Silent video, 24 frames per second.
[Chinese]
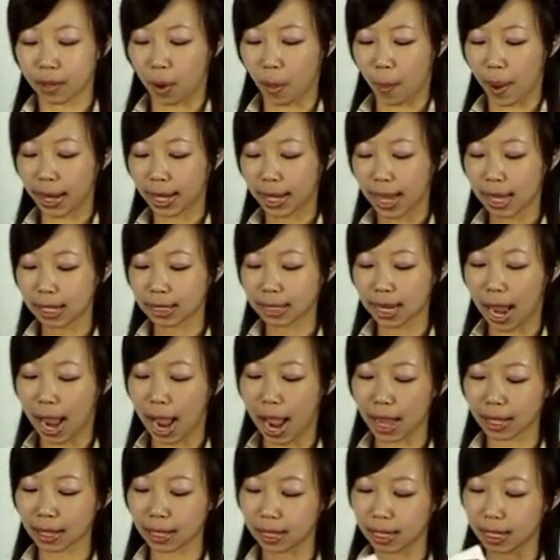我们来看一下
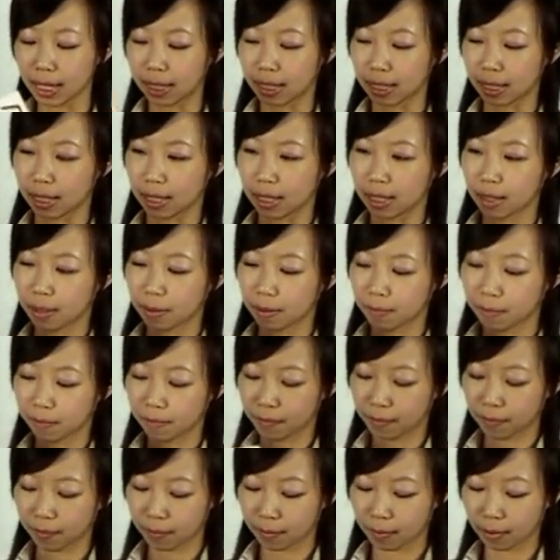它的例
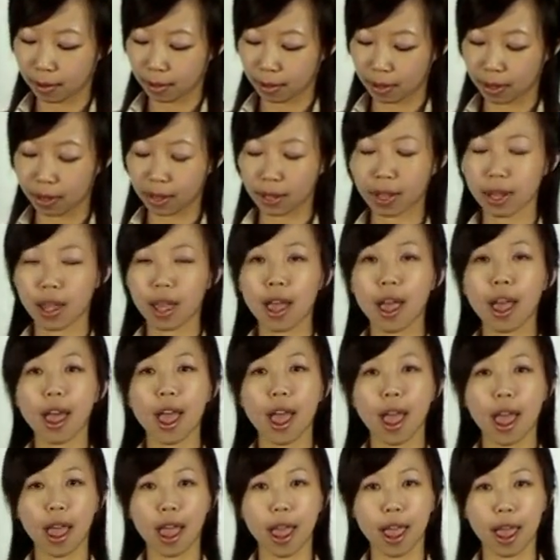
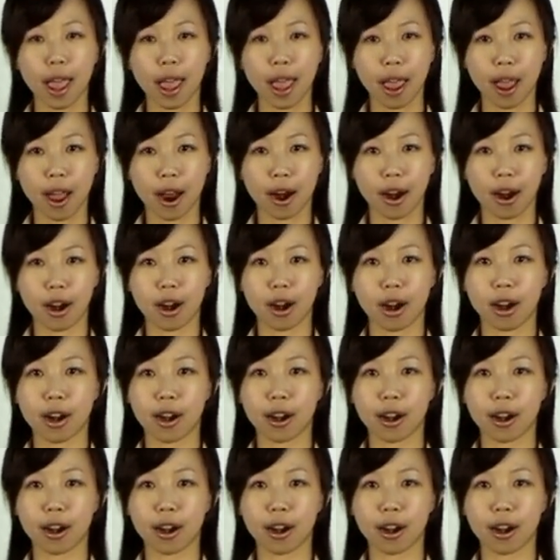子，air